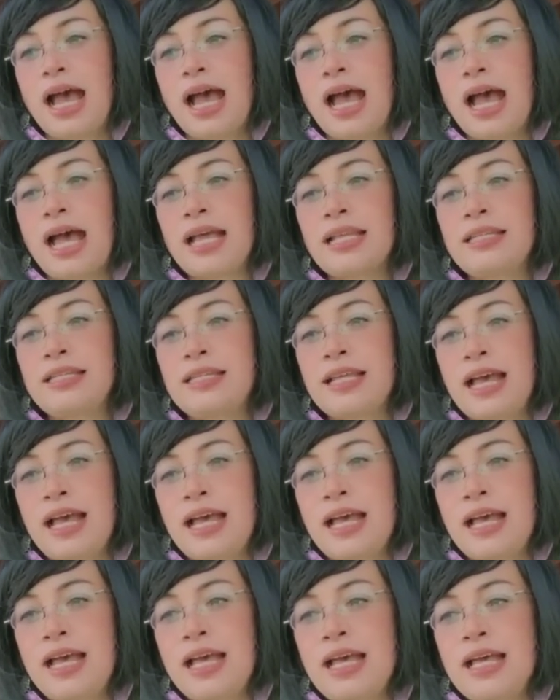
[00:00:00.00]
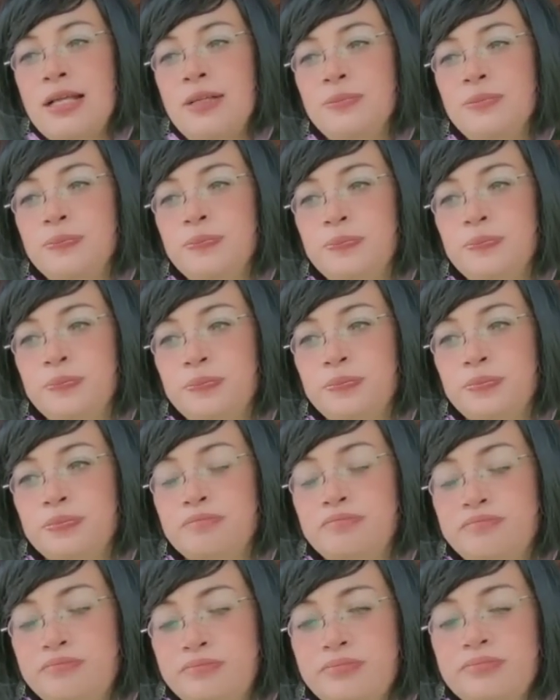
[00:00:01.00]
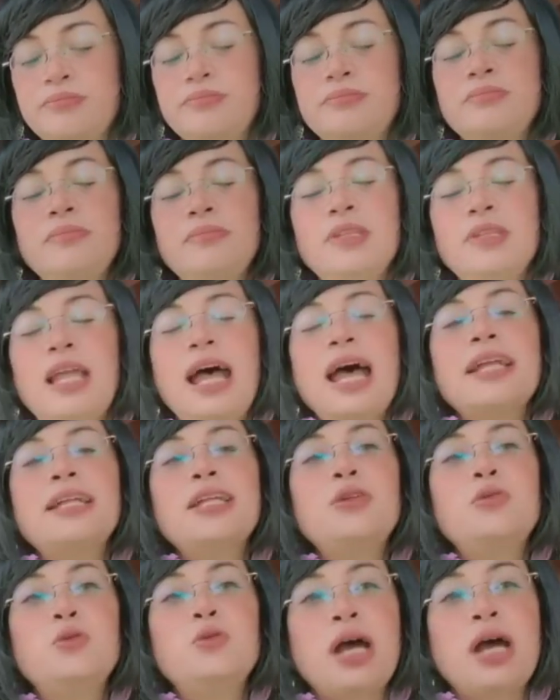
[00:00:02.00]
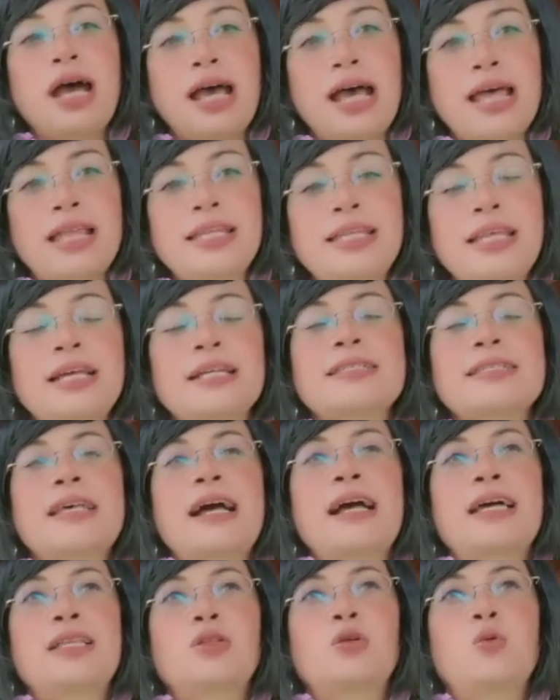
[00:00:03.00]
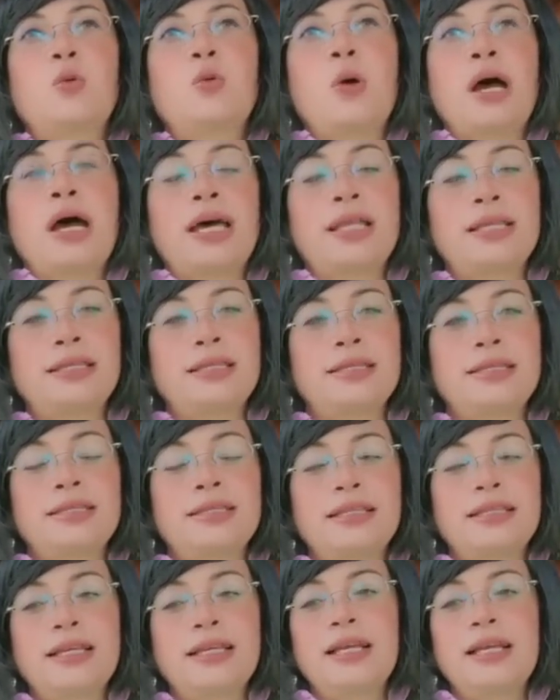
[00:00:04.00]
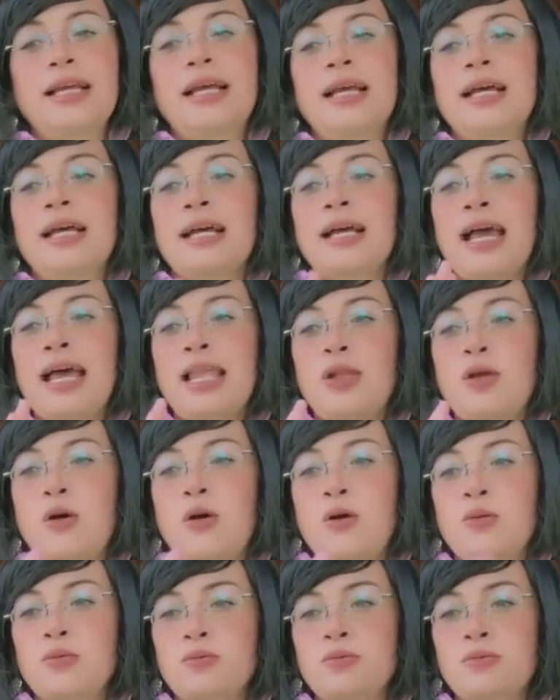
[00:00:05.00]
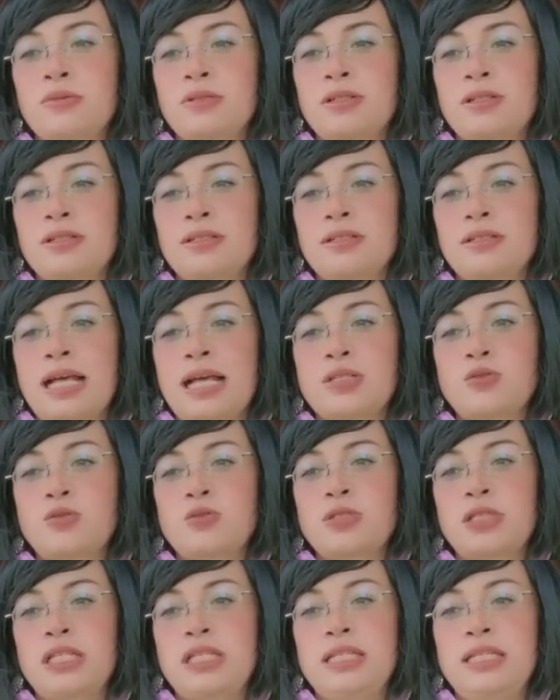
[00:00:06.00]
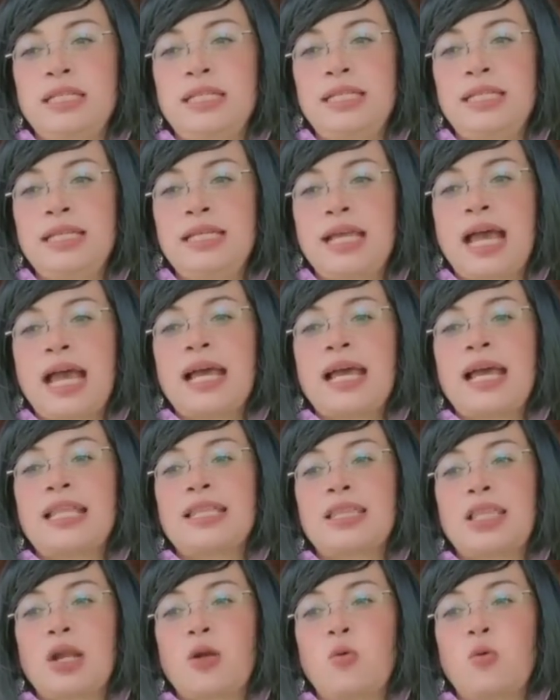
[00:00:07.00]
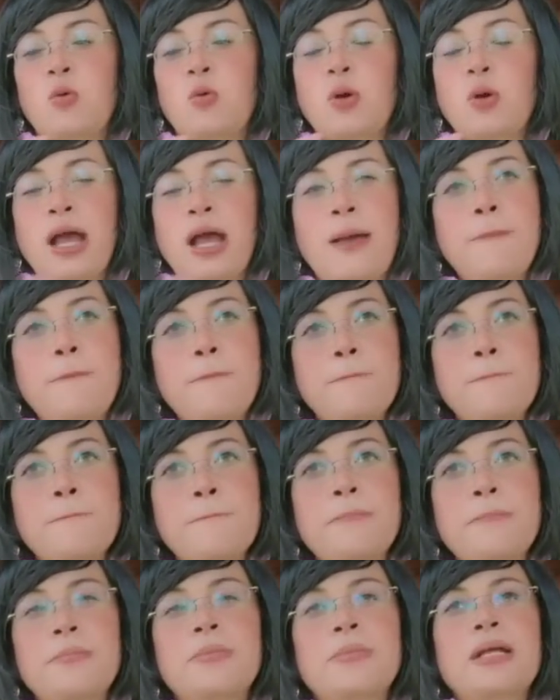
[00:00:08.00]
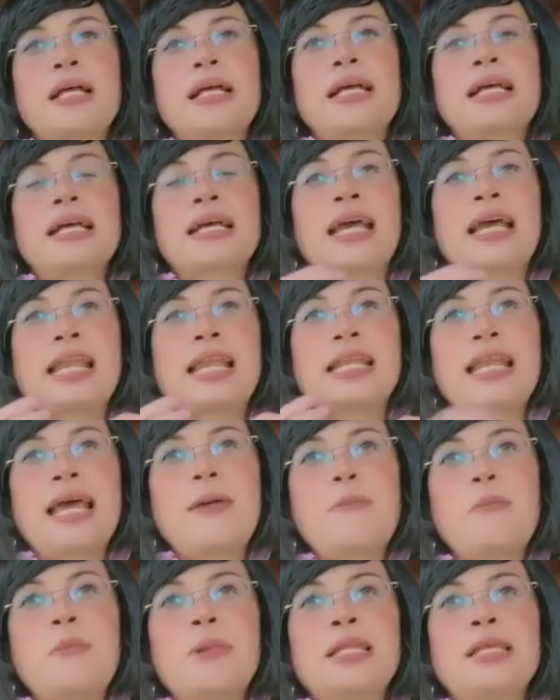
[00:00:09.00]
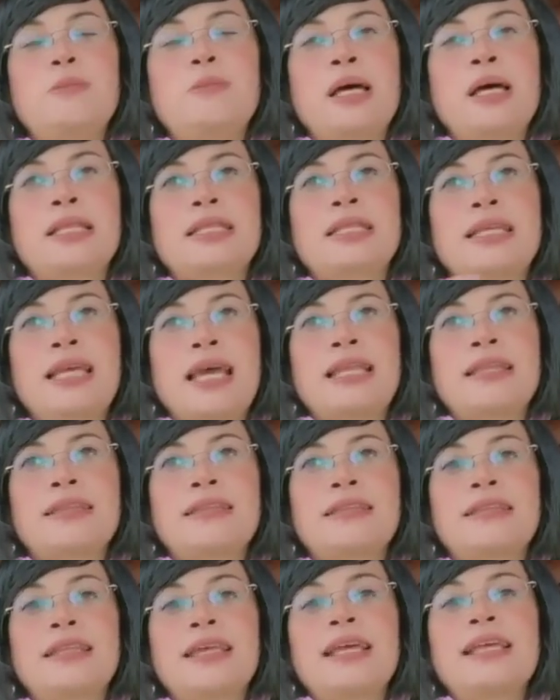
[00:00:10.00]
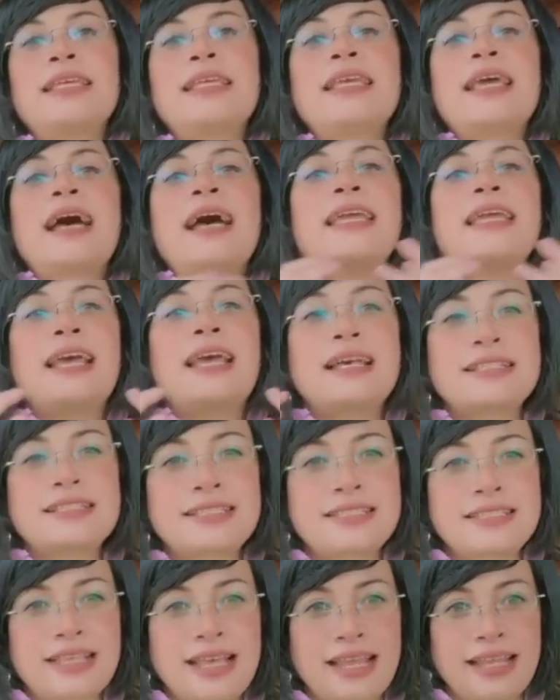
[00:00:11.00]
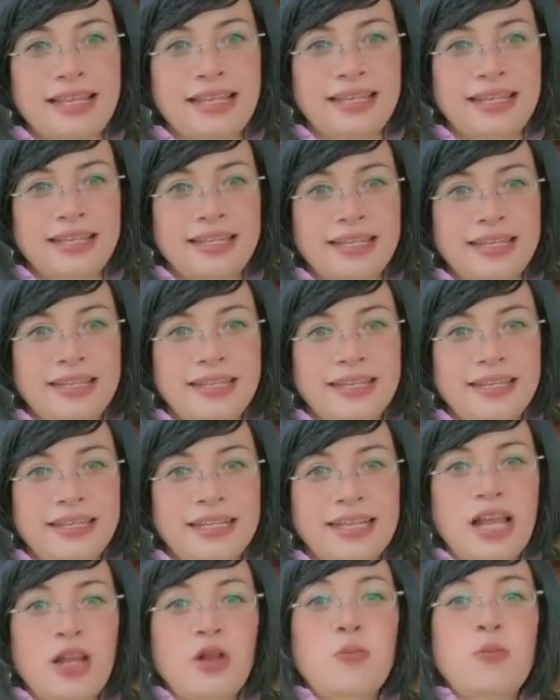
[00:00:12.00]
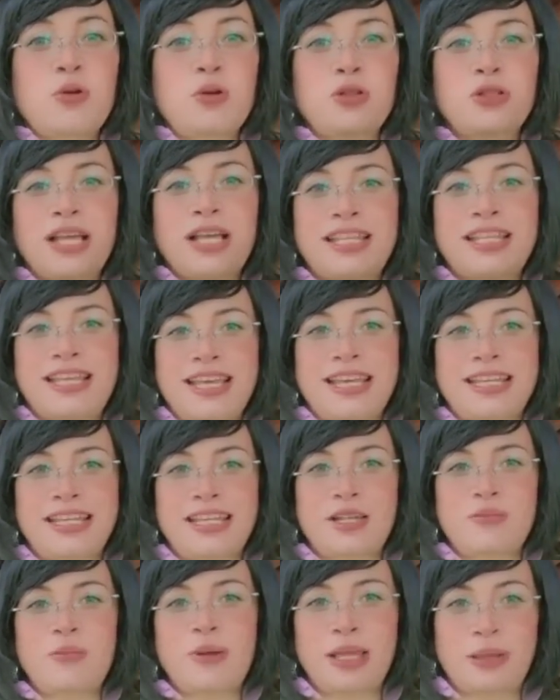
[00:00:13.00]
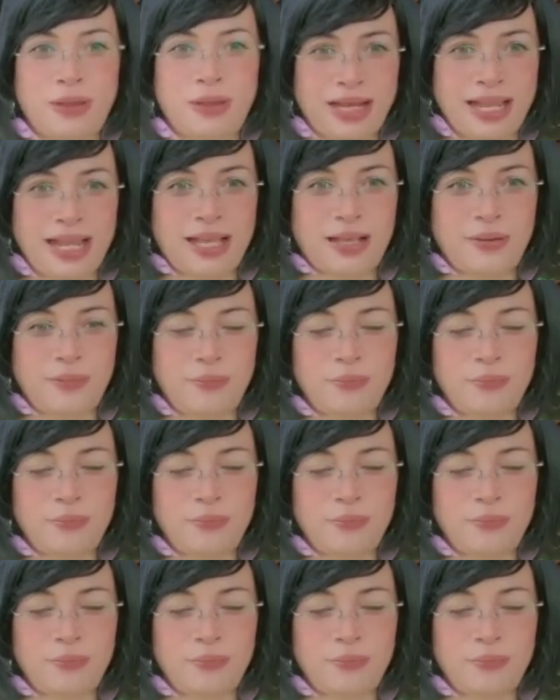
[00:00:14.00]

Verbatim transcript: Ada ada dugaan yang sangat kuat kalau kasus ini akan terungkap karena melibatkan yayasan. Kalau menurut kalian bagaimana?